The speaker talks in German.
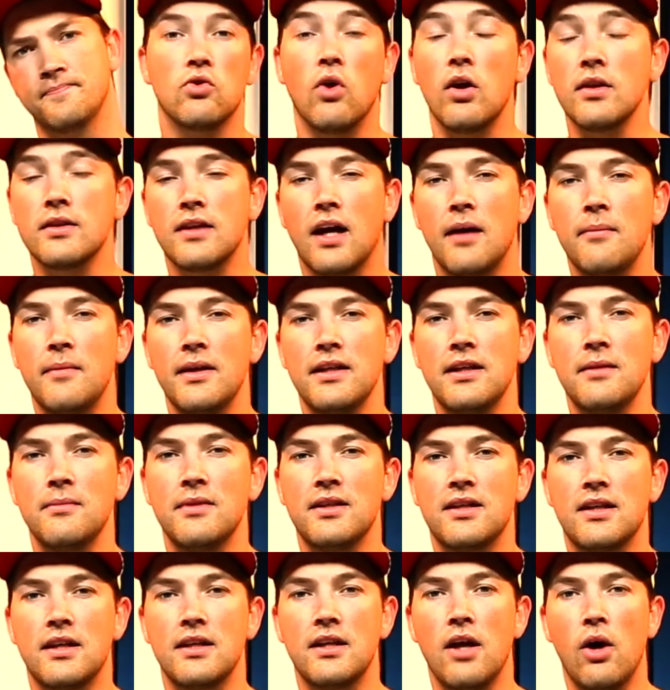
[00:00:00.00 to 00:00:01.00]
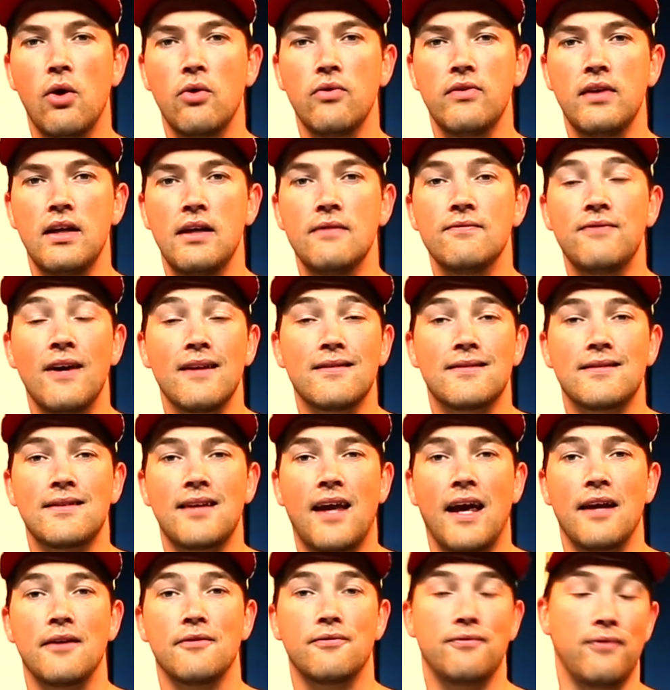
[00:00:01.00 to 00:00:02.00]
Dort kann man nämlich genau sehen, was
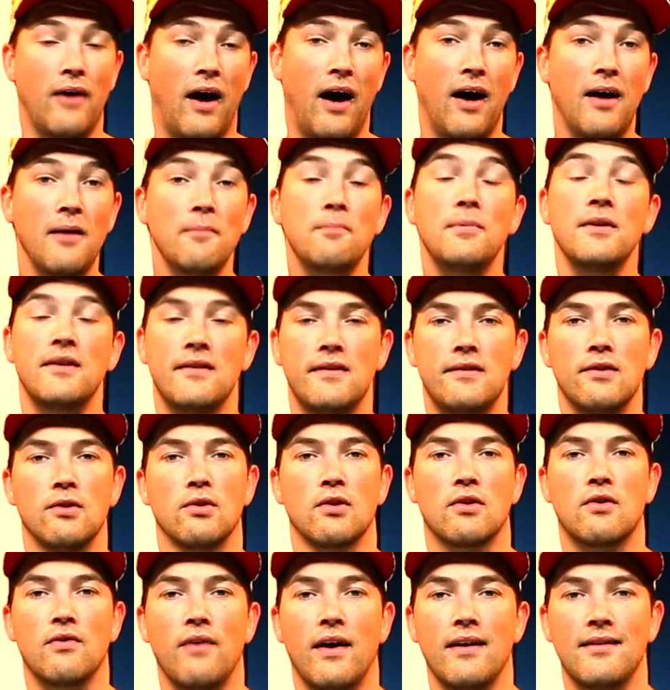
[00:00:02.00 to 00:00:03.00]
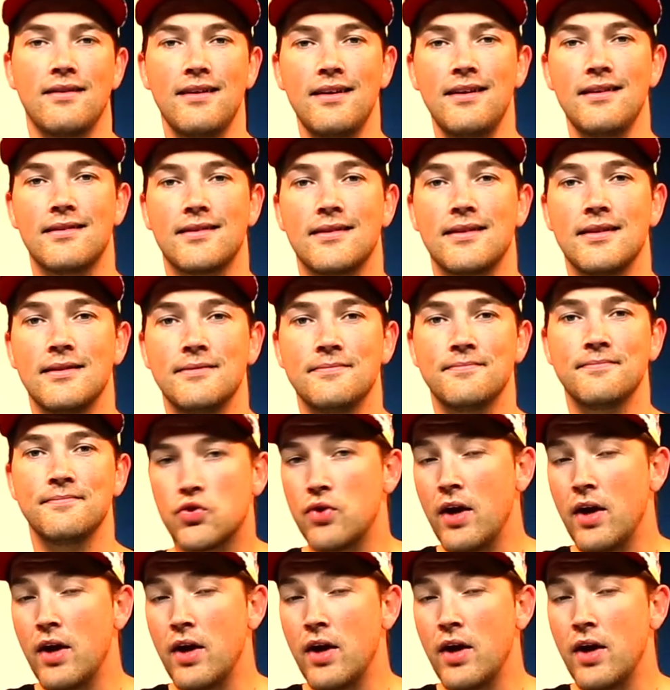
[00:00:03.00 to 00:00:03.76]
Trend war bzw. ist.